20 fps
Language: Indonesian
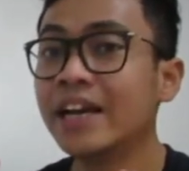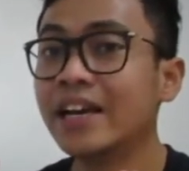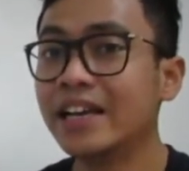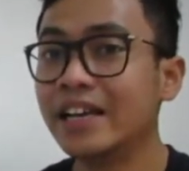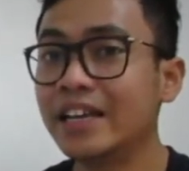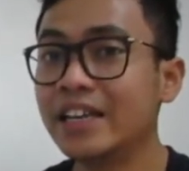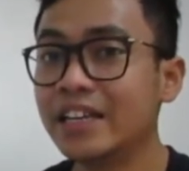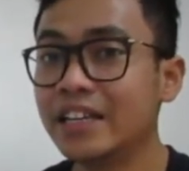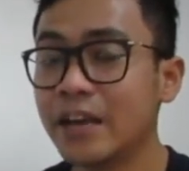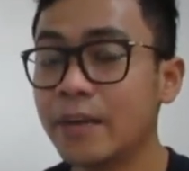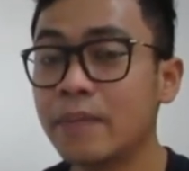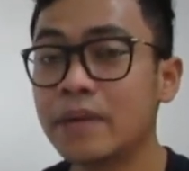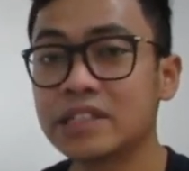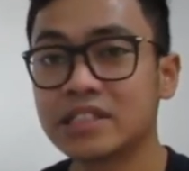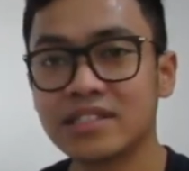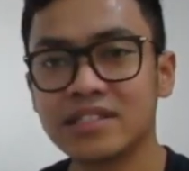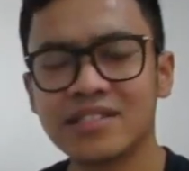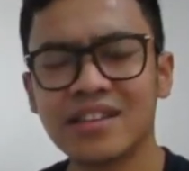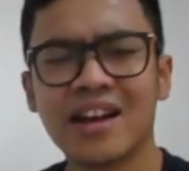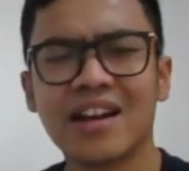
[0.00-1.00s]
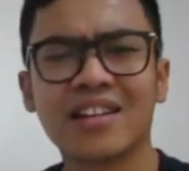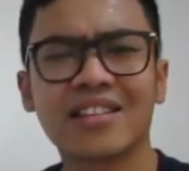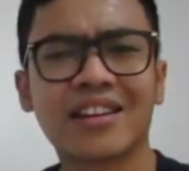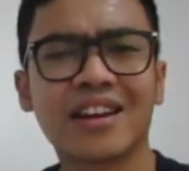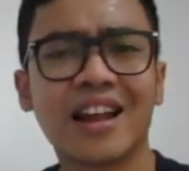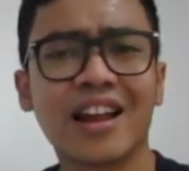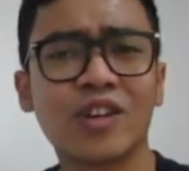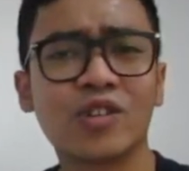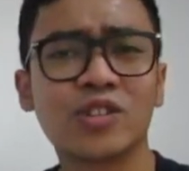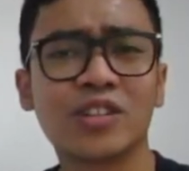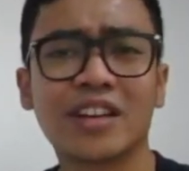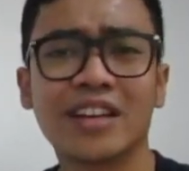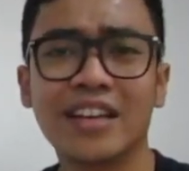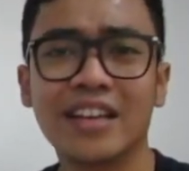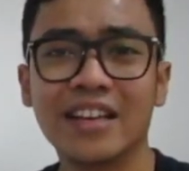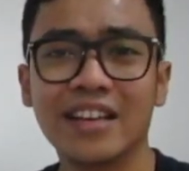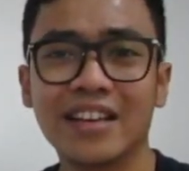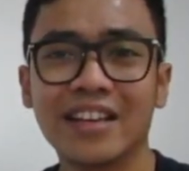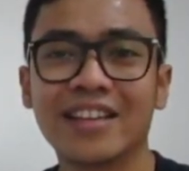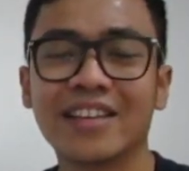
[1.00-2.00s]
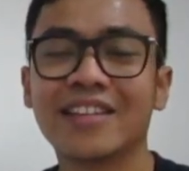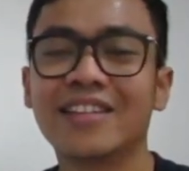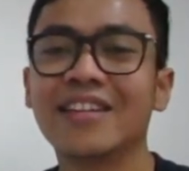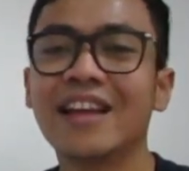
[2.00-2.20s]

hintnya masih sangat terlalu sedikit